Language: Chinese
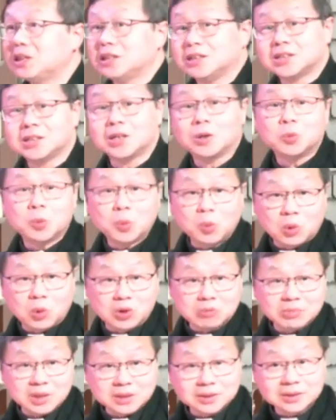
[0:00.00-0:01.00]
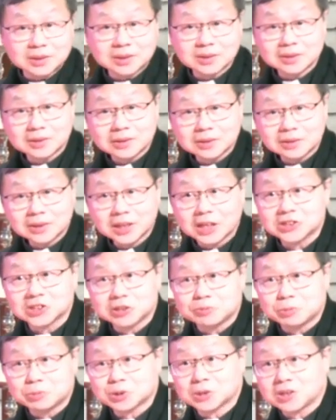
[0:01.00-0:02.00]
到我们？那是
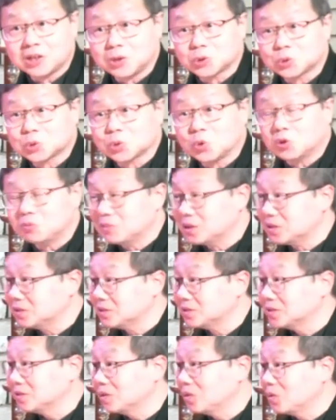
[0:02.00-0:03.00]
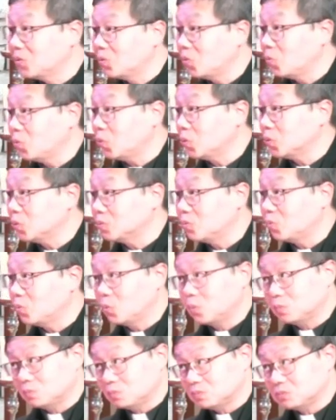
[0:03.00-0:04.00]
不是告诉我们，
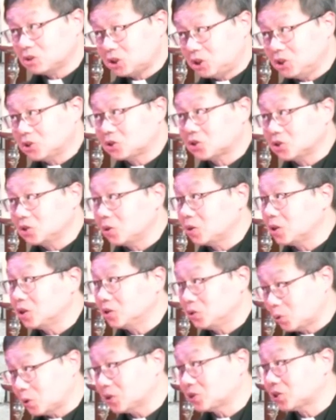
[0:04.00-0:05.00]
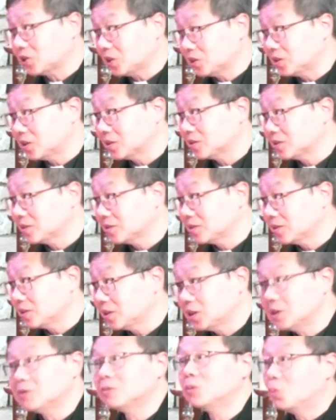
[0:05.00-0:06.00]
其实有很多的神呢？
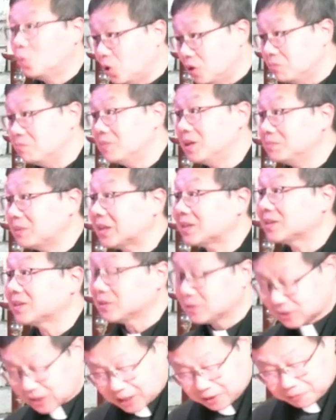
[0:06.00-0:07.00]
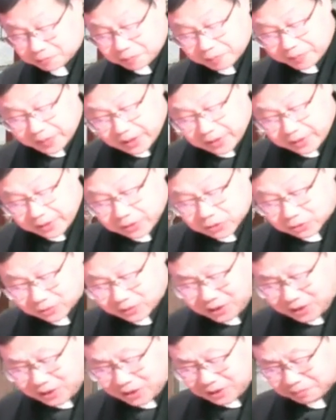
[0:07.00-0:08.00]
我们嘛，啊，所
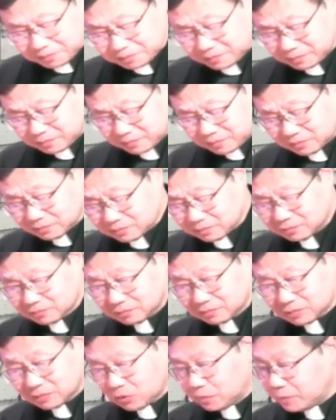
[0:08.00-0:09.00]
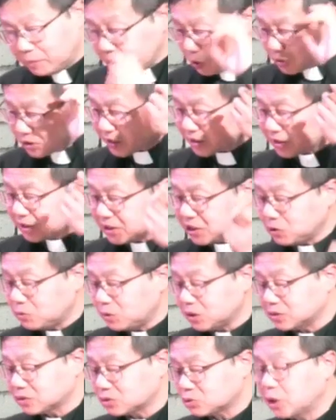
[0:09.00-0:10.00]
以我们有这样的疑问。
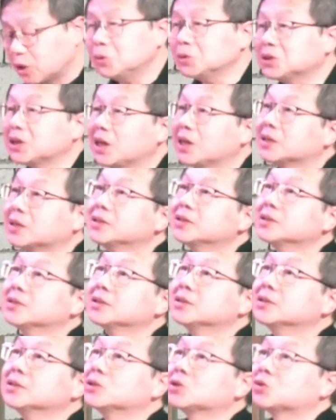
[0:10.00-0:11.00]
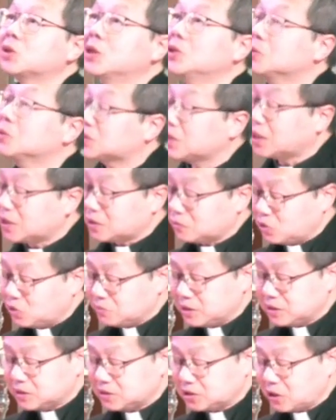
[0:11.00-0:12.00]
传统上，传统上，我
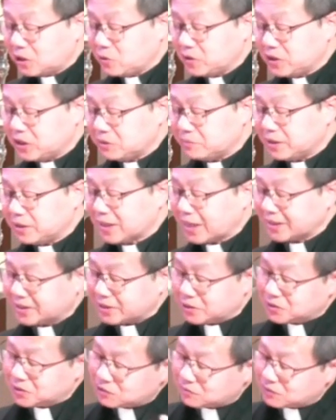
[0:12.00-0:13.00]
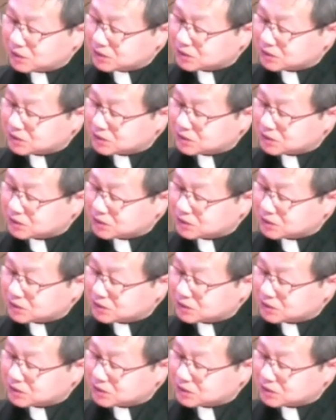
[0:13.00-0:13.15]
们教会里面大家认为，这个“